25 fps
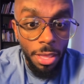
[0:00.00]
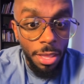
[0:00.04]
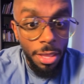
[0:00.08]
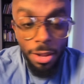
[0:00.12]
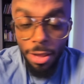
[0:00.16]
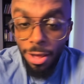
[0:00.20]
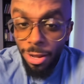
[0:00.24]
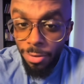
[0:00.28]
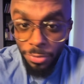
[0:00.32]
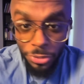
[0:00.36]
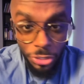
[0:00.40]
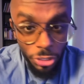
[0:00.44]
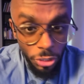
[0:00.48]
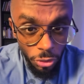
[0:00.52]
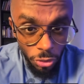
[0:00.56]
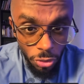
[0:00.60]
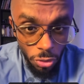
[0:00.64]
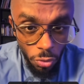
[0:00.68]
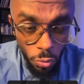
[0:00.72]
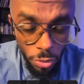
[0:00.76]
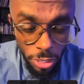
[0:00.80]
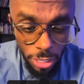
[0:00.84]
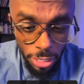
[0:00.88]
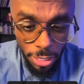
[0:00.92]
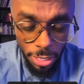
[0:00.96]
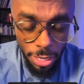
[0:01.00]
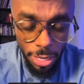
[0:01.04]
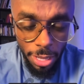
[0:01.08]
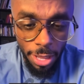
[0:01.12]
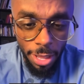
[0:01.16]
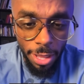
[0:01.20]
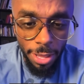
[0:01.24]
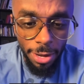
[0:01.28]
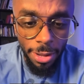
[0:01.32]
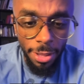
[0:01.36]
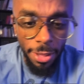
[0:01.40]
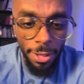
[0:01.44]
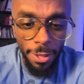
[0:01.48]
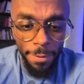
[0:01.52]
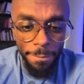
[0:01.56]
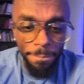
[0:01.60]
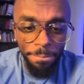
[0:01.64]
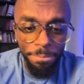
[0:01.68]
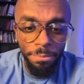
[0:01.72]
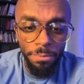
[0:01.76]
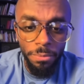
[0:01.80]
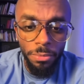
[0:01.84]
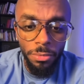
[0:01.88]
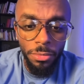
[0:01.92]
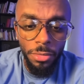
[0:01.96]
الارمسين قوي على
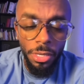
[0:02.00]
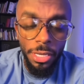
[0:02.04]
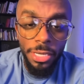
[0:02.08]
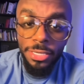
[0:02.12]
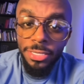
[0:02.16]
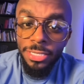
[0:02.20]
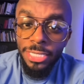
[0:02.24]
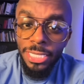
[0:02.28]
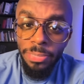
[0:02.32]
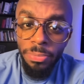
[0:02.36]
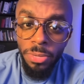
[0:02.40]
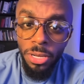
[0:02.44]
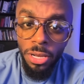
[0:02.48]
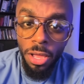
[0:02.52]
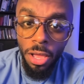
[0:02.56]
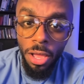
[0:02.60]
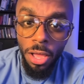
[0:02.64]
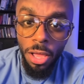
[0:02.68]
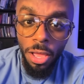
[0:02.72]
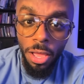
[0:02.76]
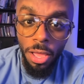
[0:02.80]
انزيم